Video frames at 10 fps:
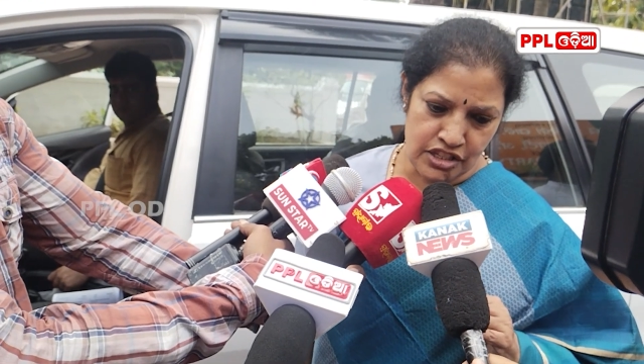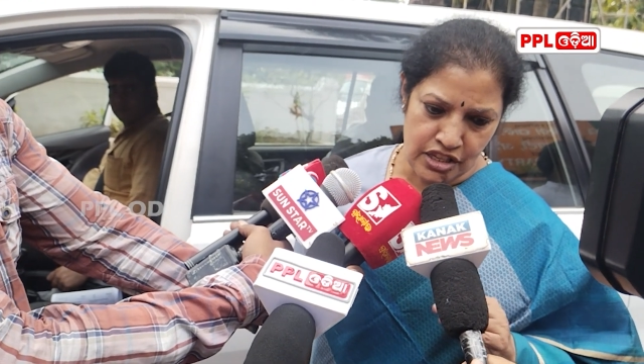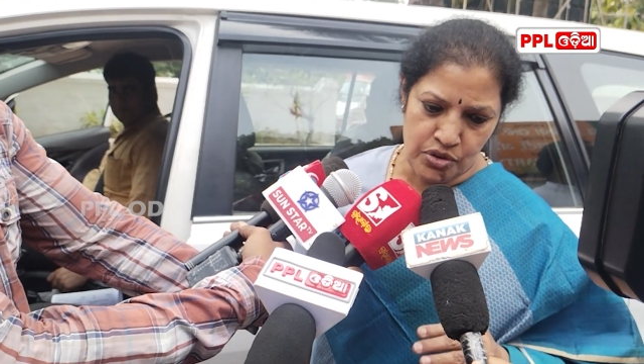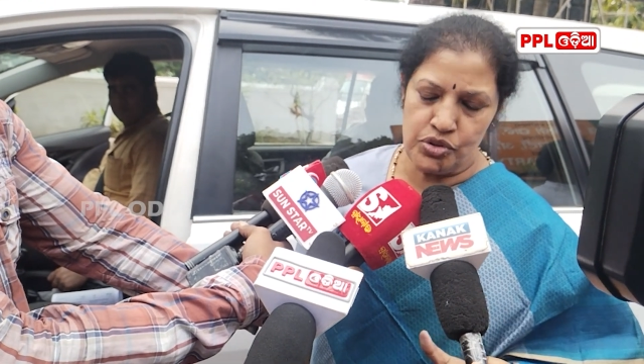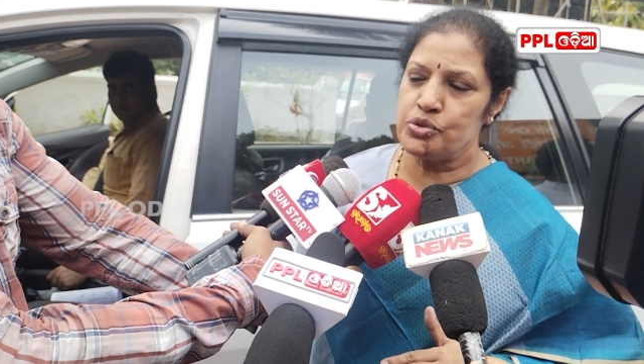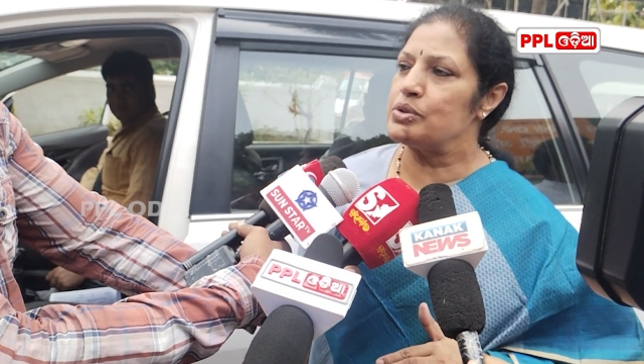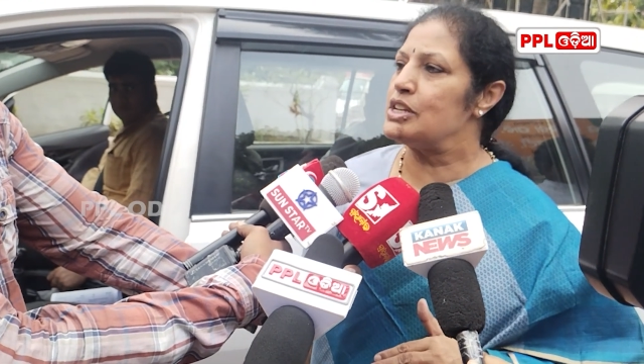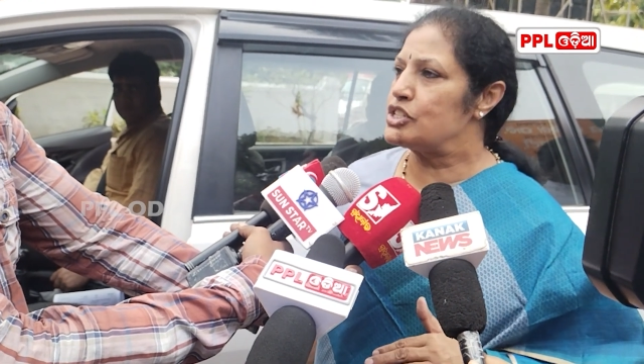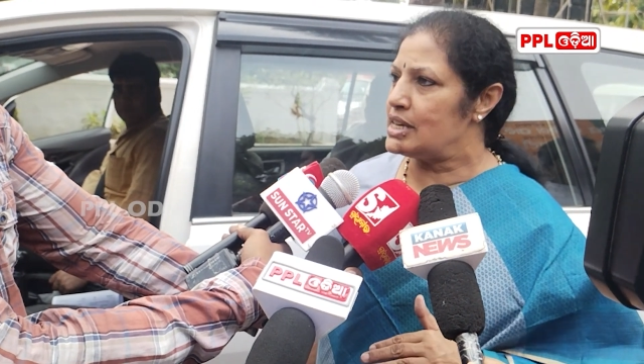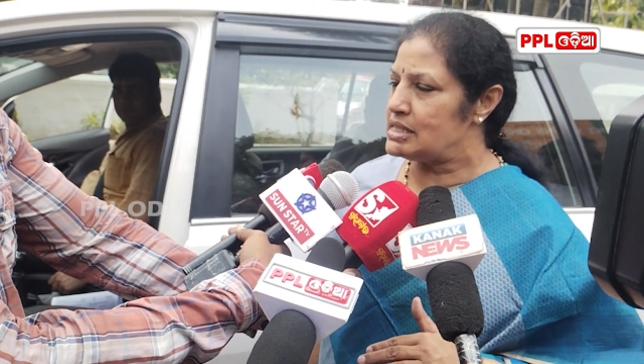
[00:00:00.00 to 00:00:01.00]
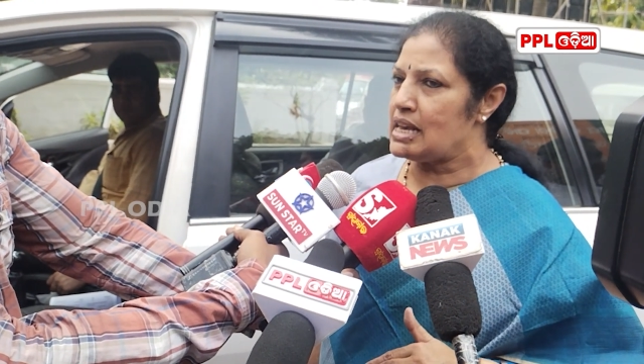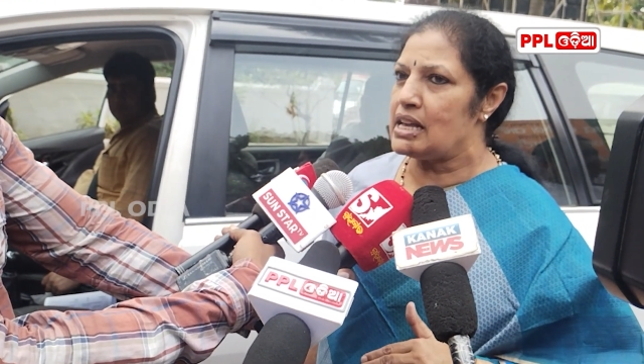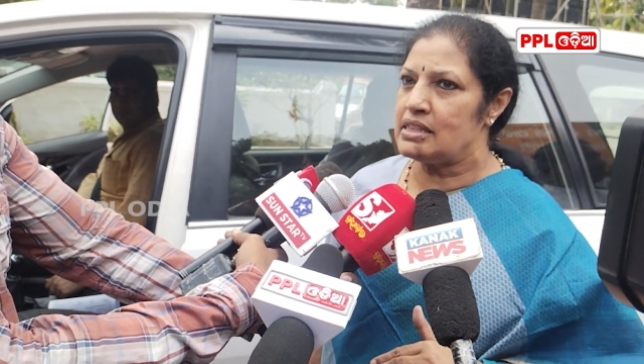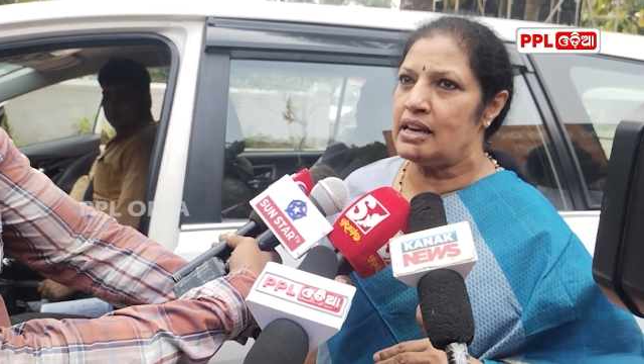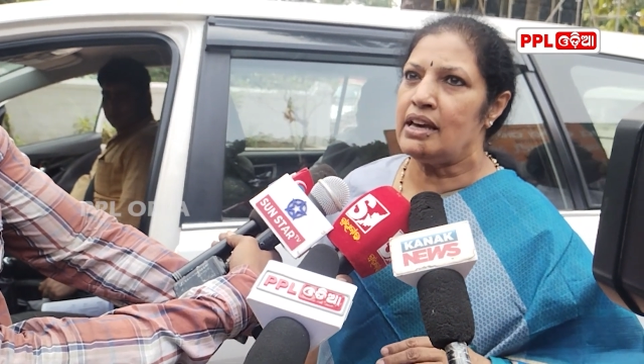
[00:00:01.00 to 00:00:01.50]
ज़रूर सूरज के
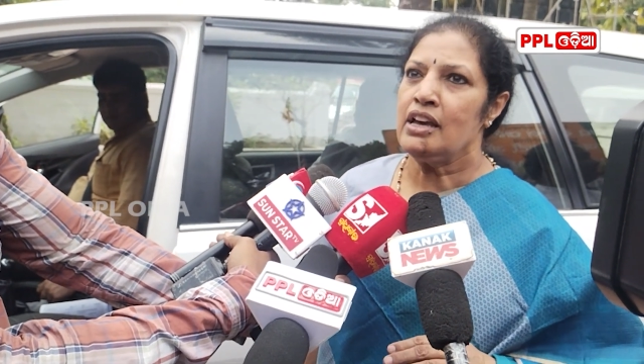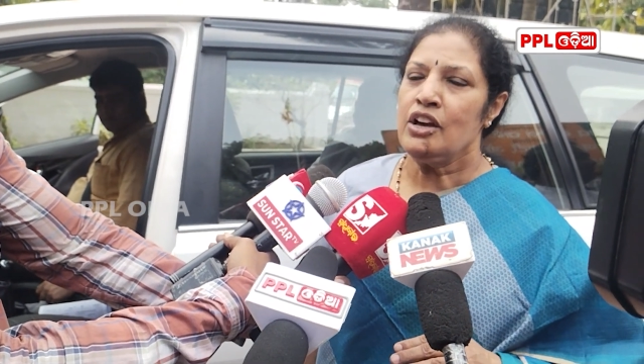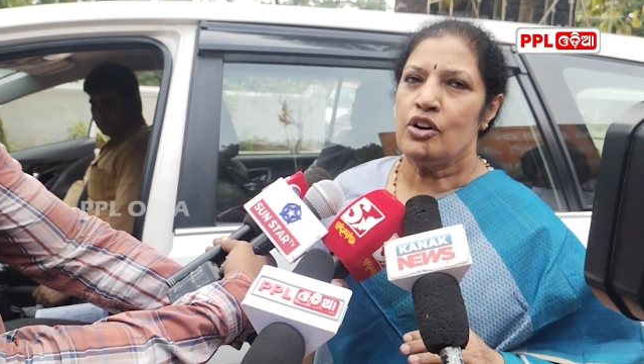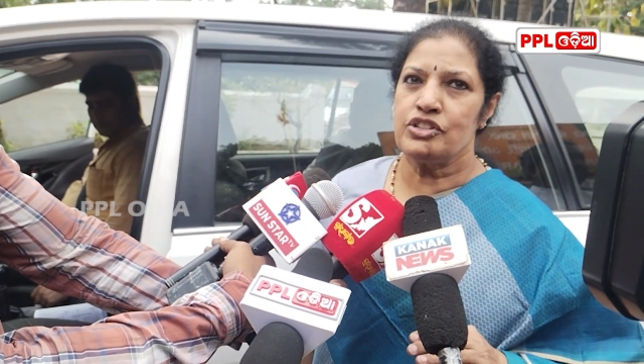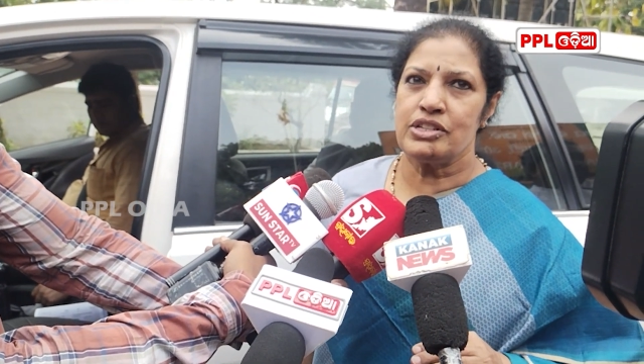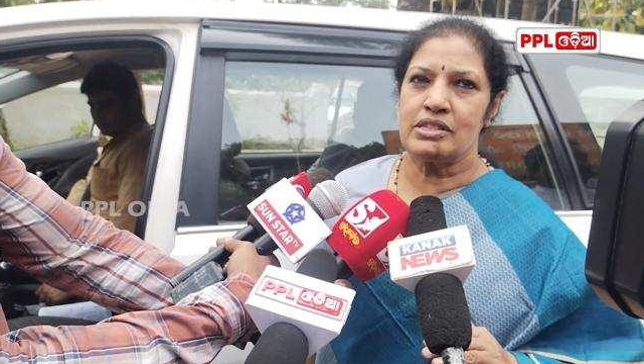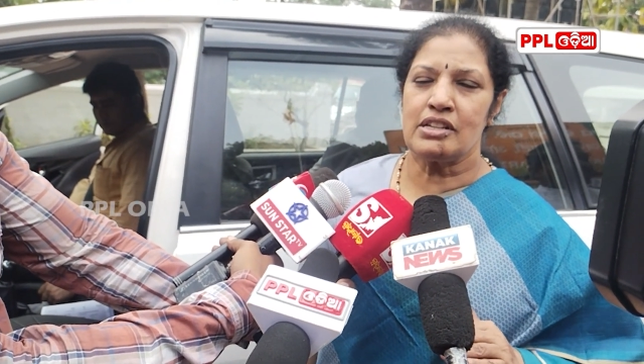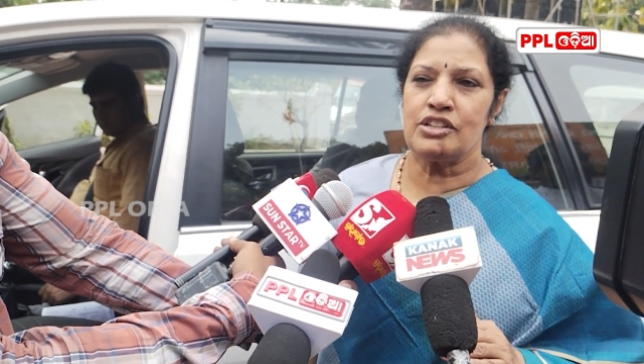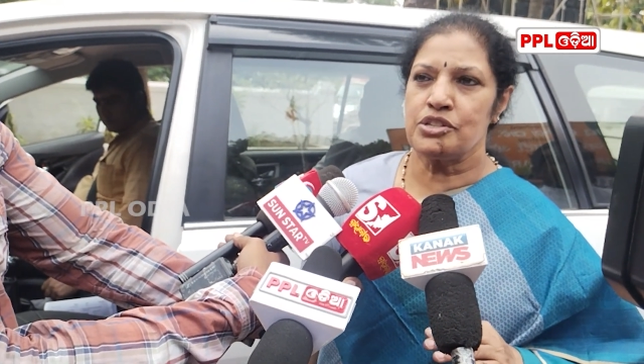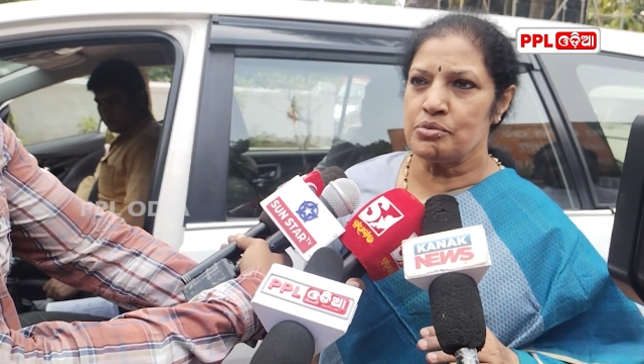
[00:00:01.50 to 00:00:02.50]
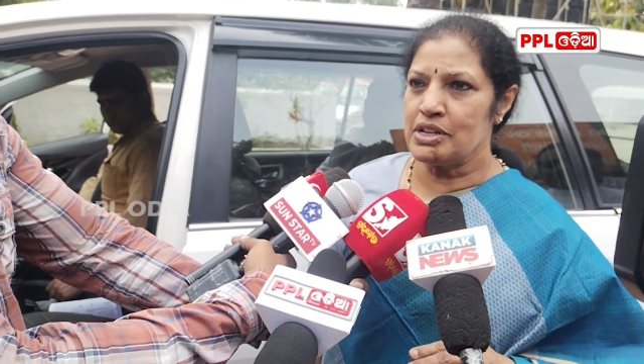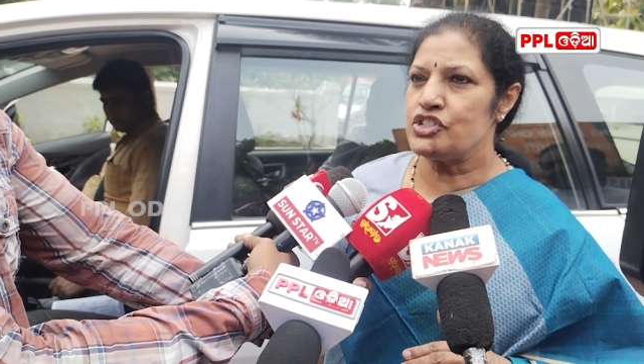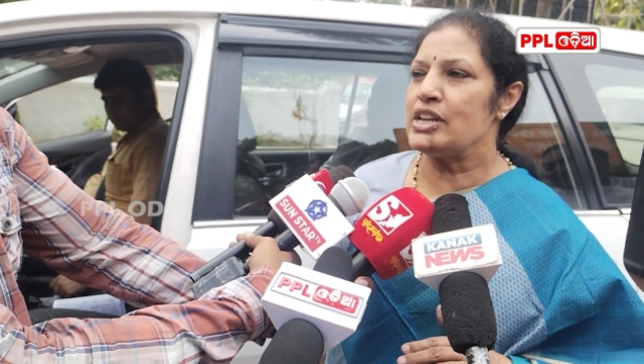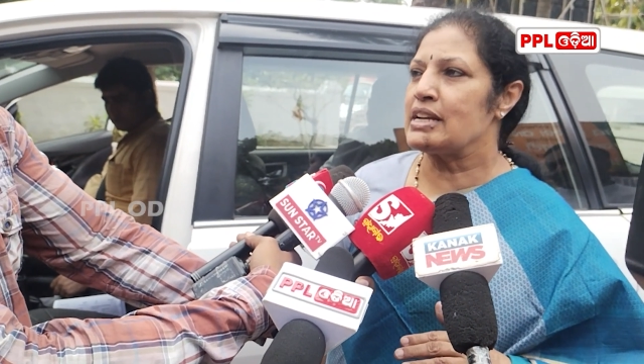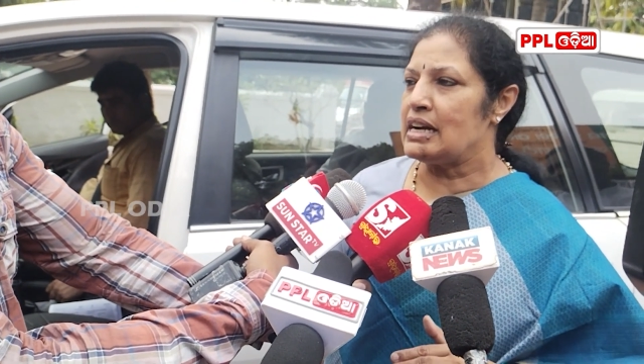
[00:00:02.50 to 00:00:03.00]
साथ है और जिस तरह सूरज ने